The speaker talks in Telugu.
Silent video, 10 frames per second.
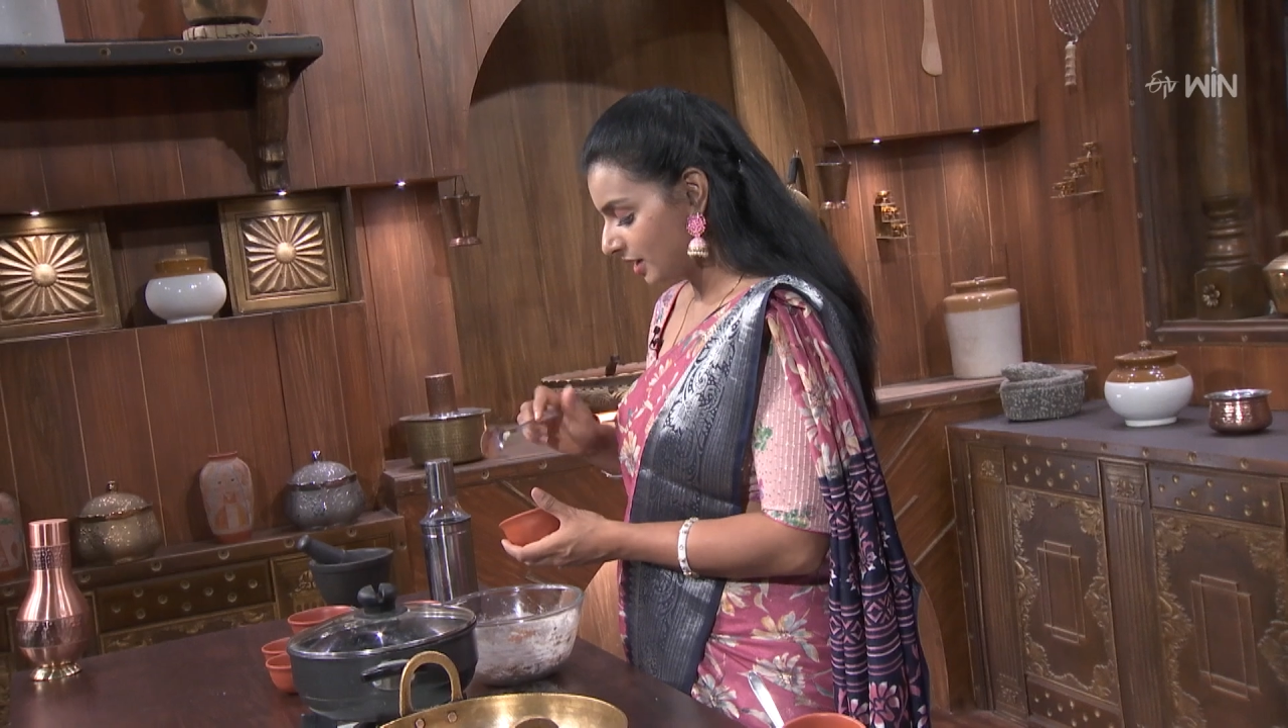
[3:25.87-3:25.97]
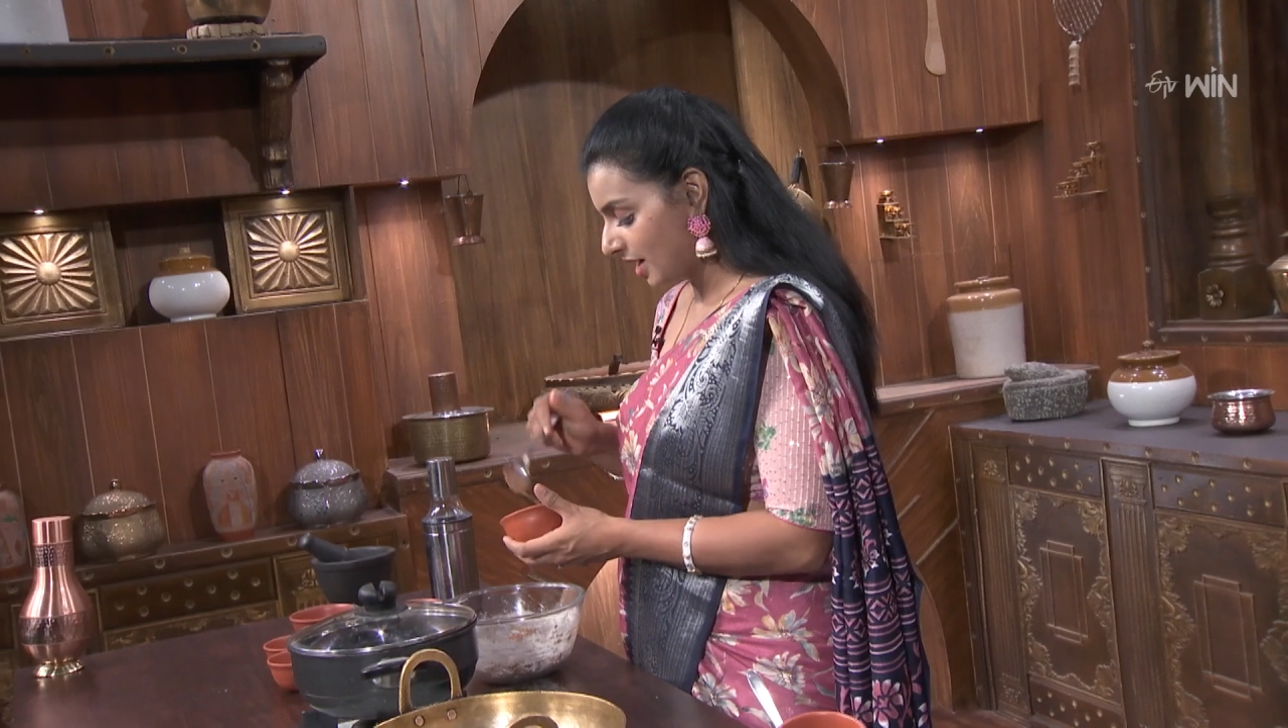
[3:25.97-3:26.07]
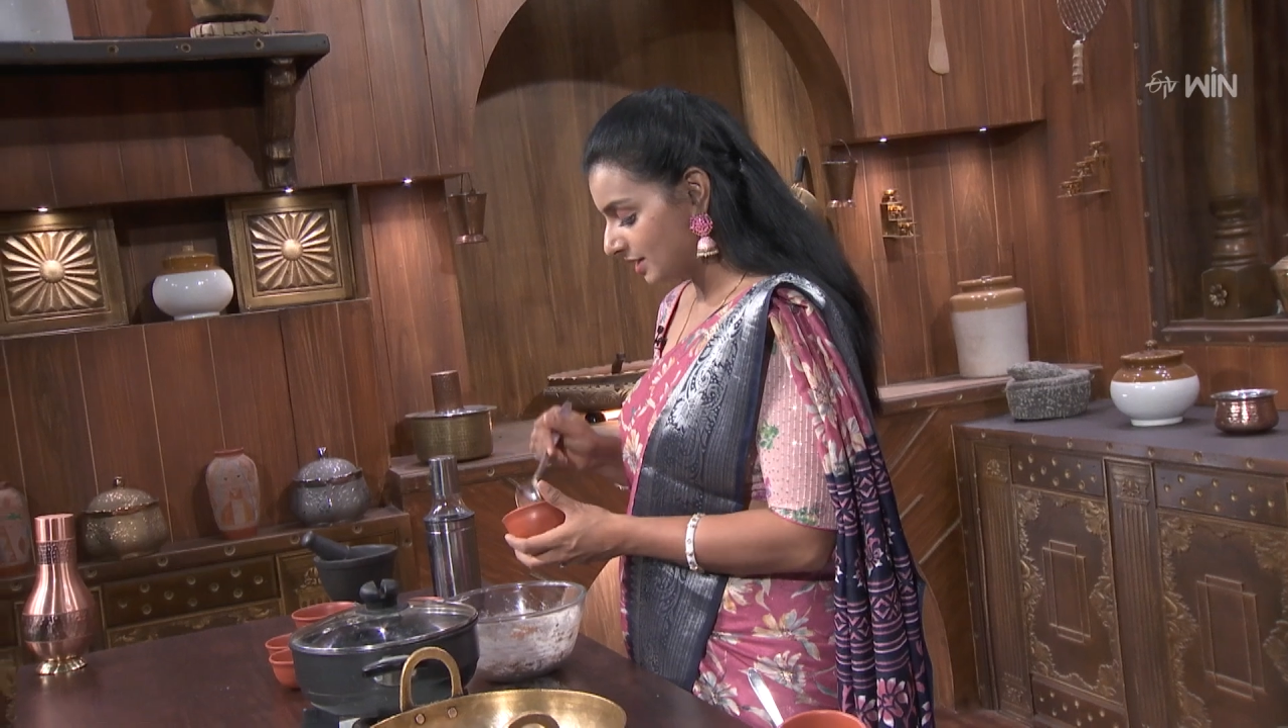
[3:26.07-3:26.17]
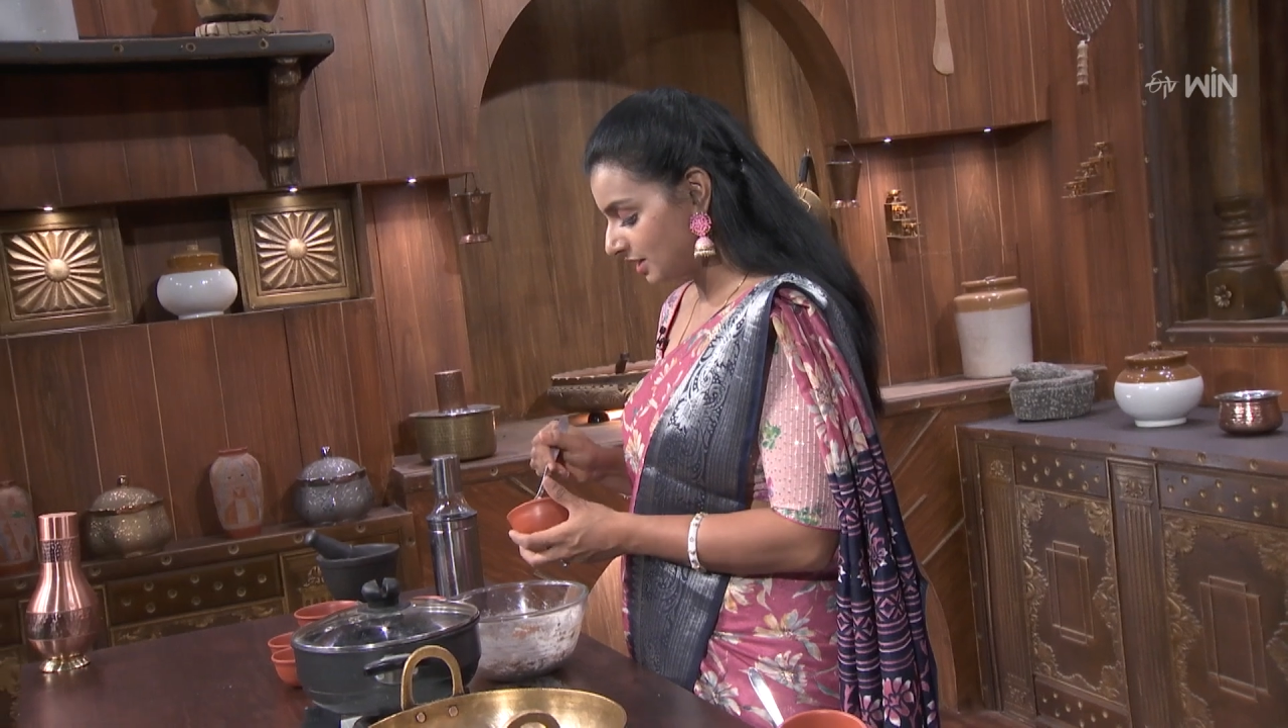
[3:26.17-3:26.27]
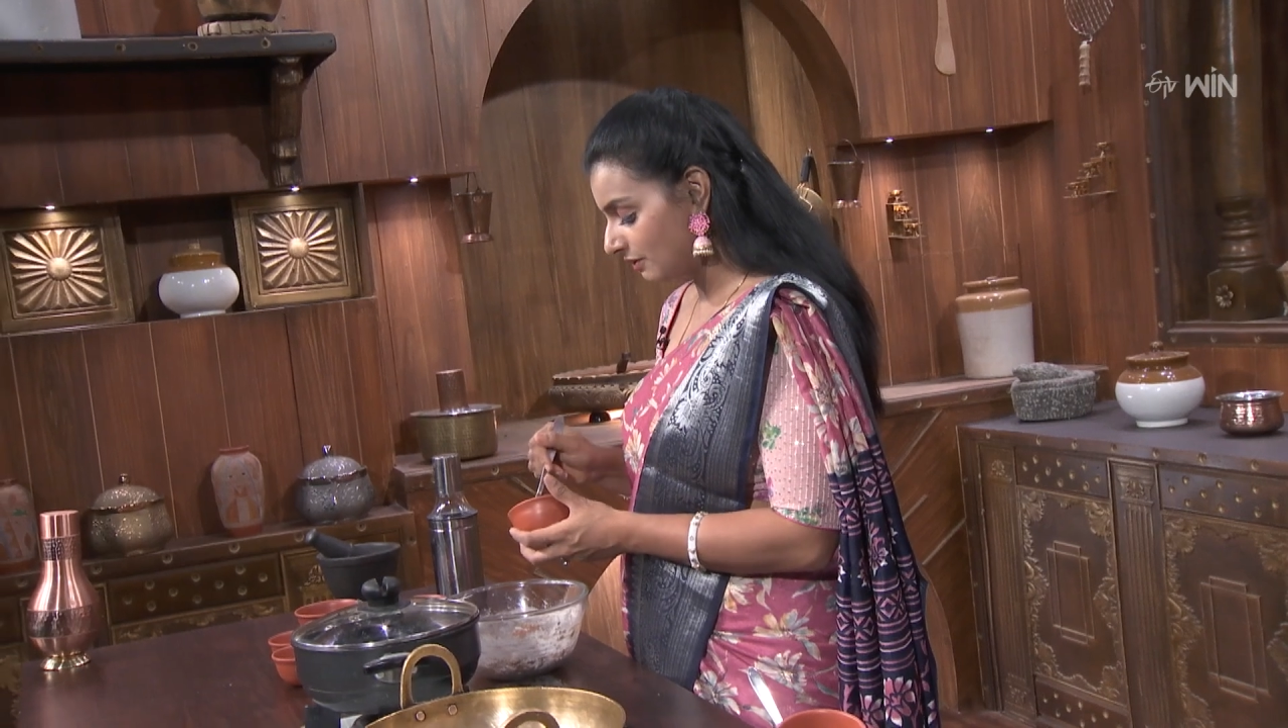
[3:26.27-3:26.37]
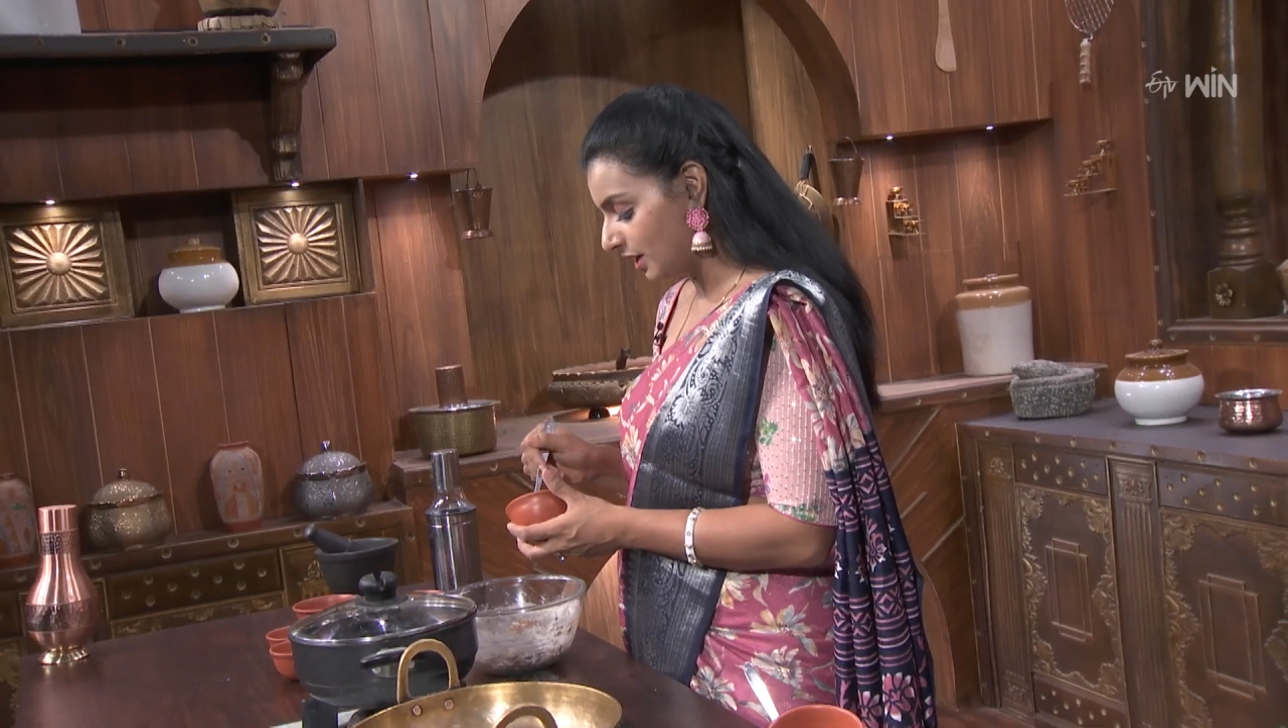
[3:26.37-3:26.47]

కాస్త